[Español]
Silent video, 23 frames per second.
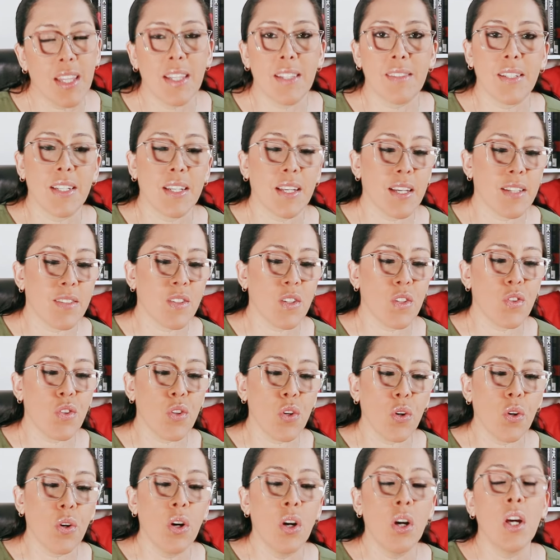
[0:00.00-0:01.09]
Es decir, que si
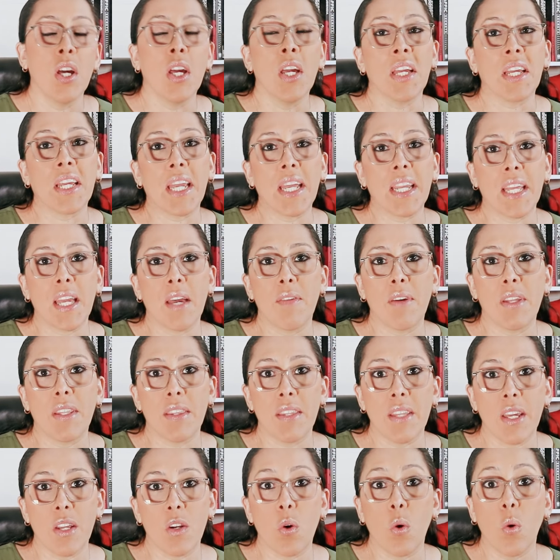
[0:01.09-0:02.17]
yo quería
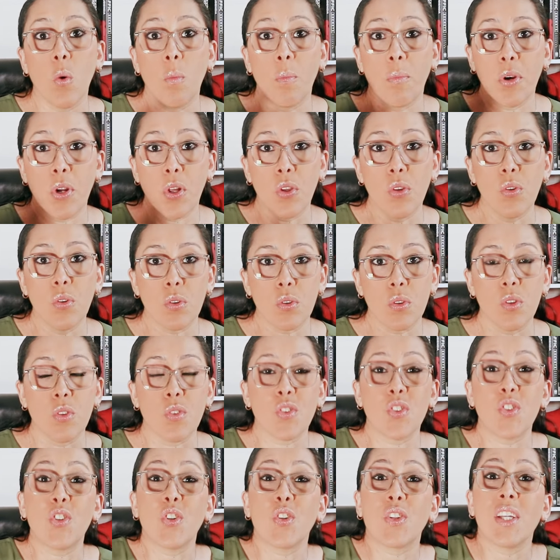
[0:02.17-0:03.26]
vender un producto,
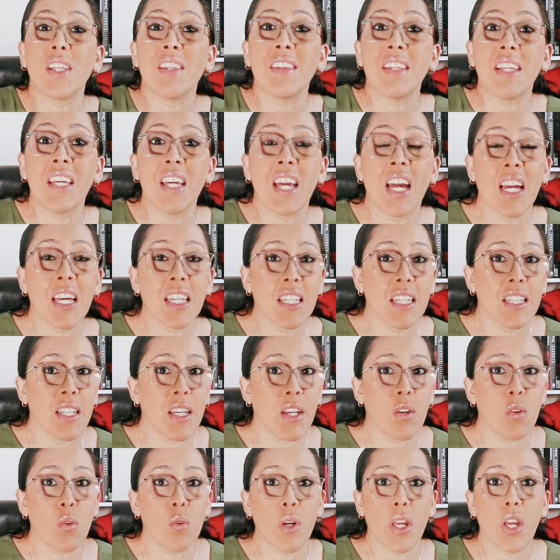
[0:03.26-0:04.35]
entonces yo tenía que
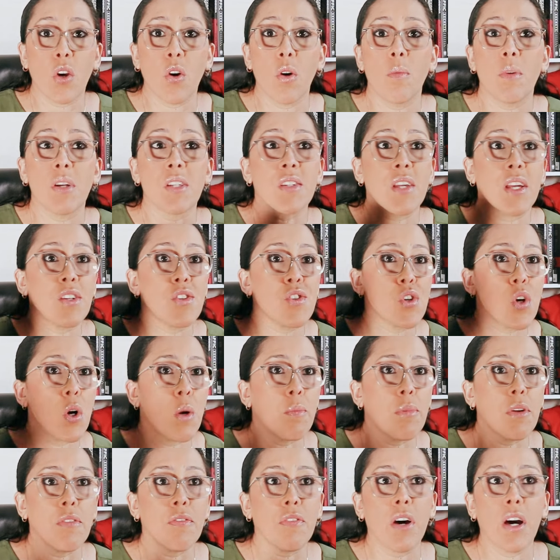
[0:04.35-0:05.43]
tener un e-commerce en
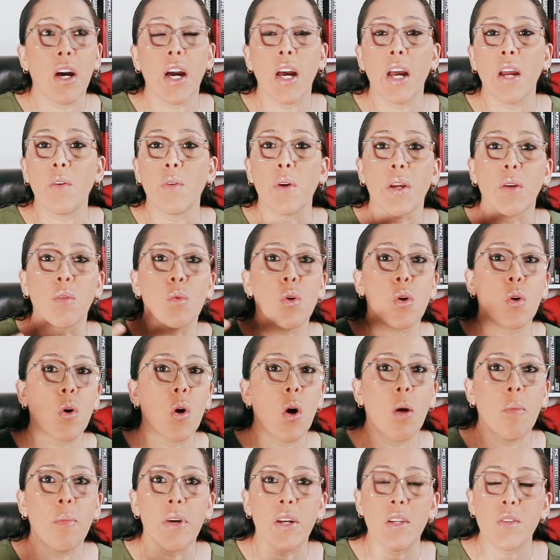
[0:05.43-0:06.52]
Shopify o en
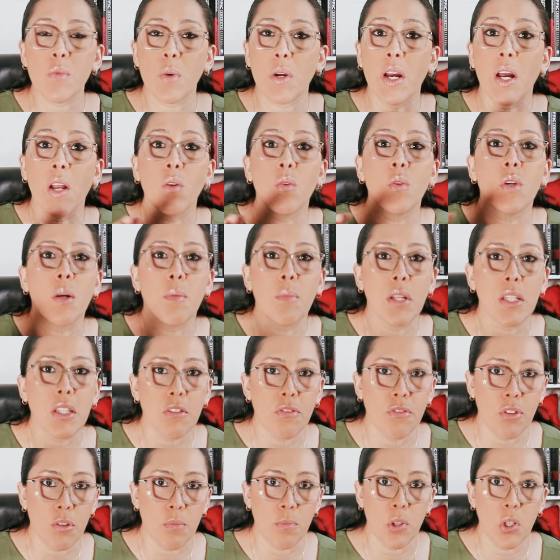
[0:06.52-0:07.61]
WooCommerce o en alguna
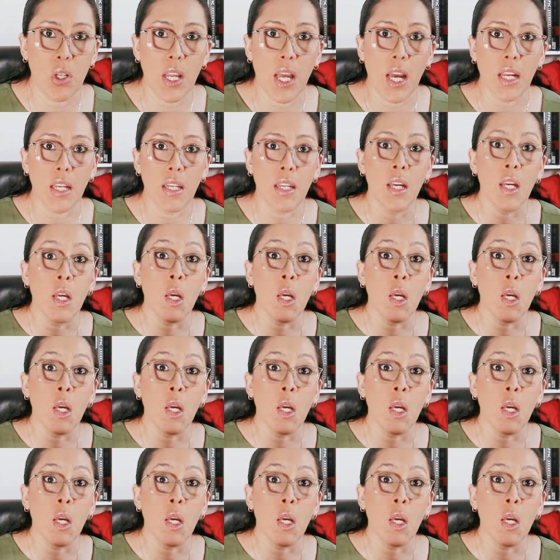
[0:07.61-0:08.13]
plataforma online